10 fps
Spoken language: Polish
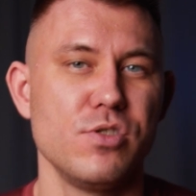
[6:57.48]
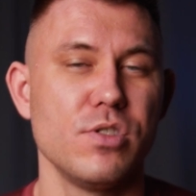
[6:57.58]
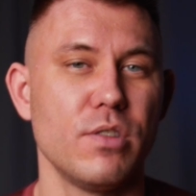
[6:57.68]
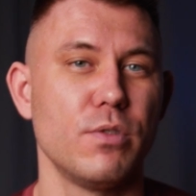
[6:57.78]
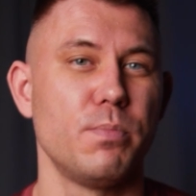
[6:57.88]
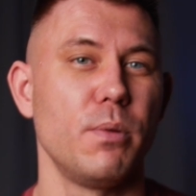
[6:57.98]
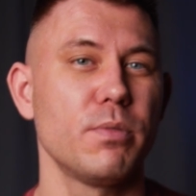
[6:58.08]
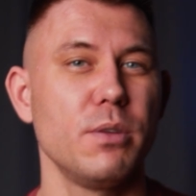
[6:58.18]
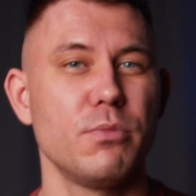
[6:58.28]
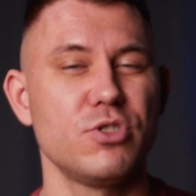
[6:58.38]
I znowu,
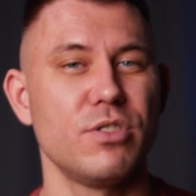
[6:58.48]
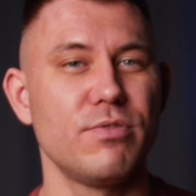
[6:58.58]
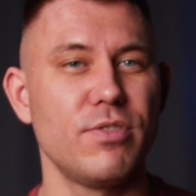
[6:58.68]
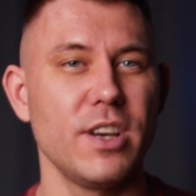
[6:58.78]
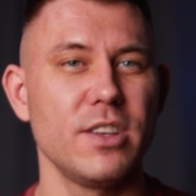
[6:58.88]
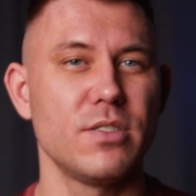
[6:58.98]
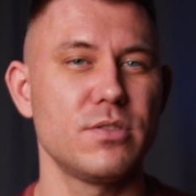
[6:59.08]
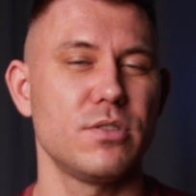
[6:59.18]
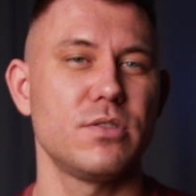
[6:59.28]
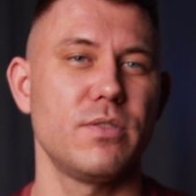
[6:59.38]
pompki można fajnie
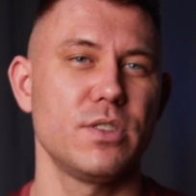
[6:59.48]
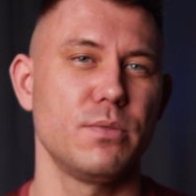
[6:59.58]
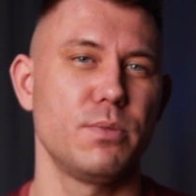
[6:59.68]
dostosować do